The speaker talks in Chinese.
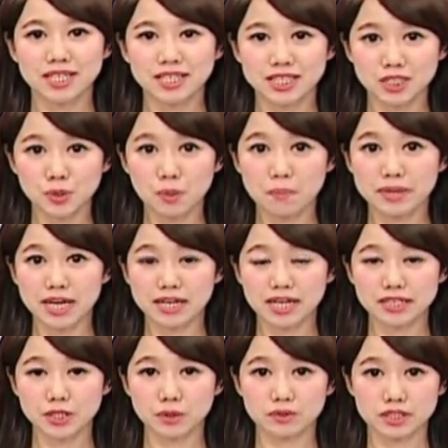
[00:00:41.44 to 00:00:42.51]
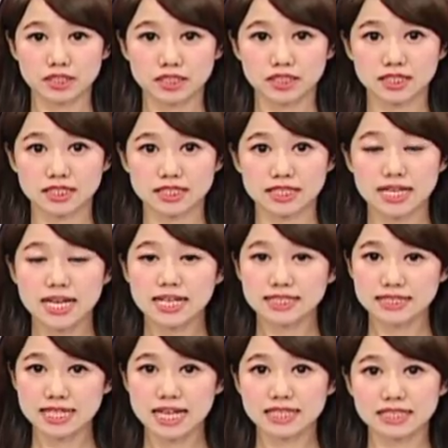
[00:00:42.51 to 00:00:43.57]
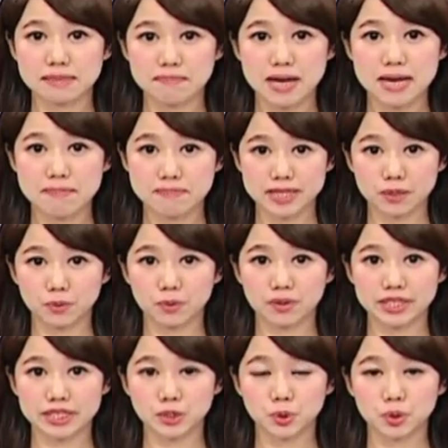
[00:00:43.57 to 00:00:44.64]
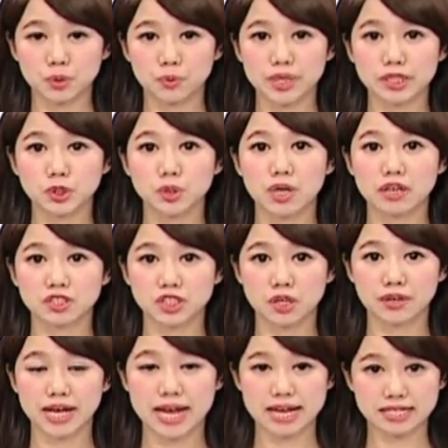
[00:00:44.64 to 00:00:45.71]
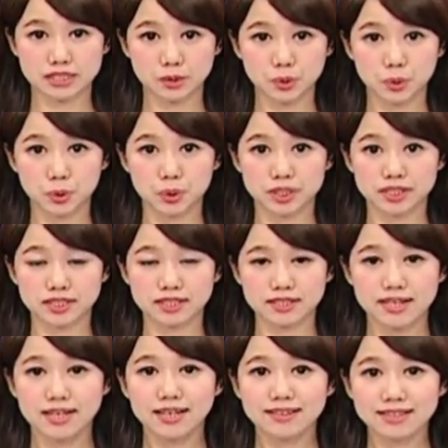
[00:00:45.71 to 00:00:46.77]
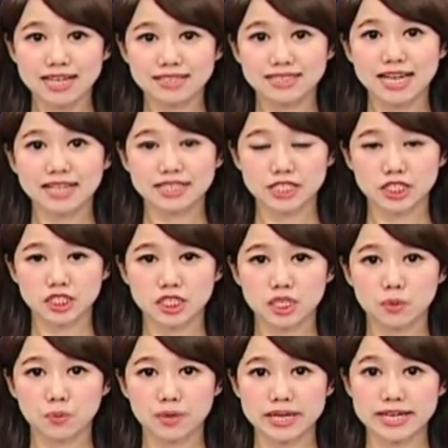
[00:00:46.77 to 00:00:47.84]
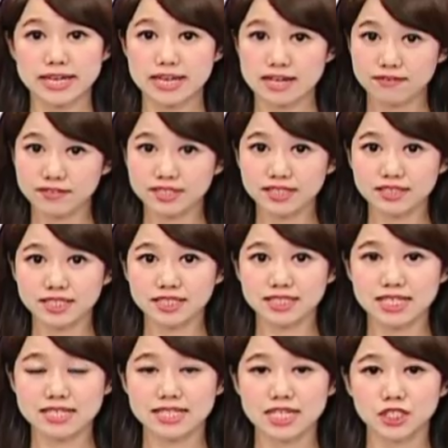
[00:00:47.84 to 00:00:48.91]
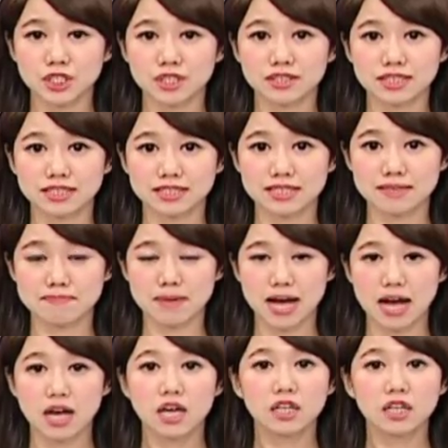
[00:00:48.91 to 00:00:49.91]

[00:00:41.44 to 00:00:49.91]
可是我们刚刚也有提醒，下礼拜美国联准会就要召开利率决议，大家一致认为 FED 将在升息一码。